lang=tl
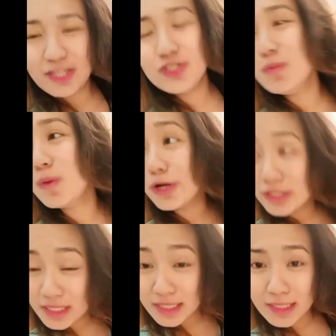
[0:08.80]
Hi, good
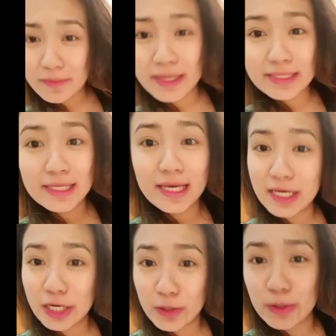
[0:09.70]
morning.
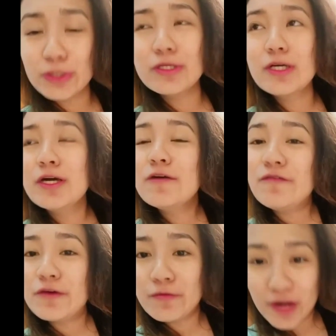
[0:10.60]
Monday ngayon,
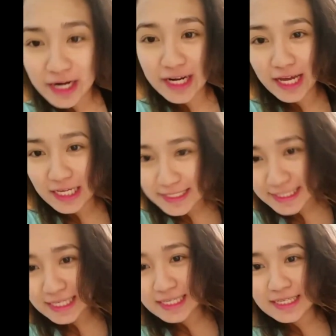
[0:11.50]

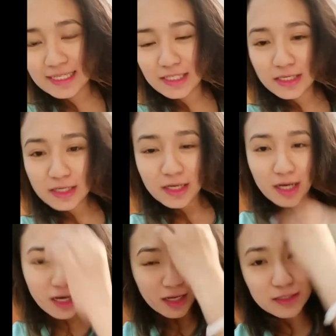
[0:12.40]
February 18.
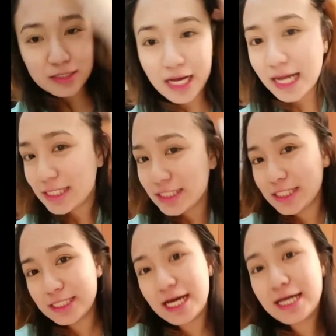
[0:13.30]

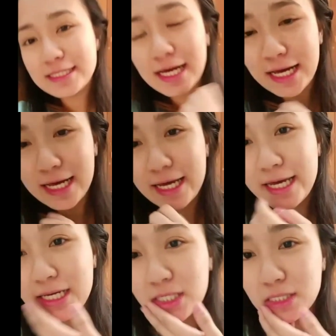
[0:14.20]
Nakaalis na si
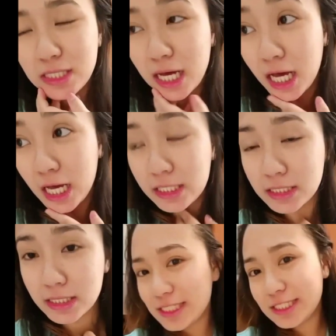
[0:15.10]
tatay.
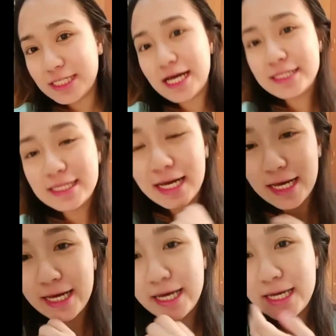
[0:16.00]
Nakaalis
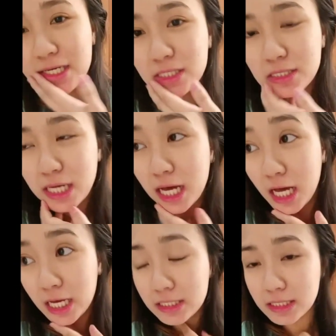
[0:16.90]
na si
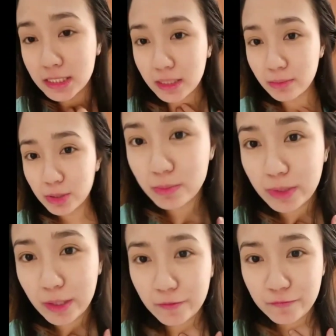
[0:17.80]
tatay. Kain
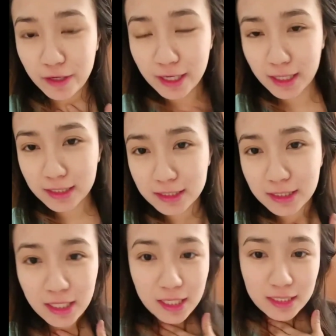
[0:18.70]
na rin kami ng
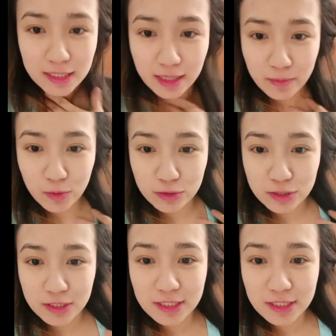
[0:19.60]
breakfast.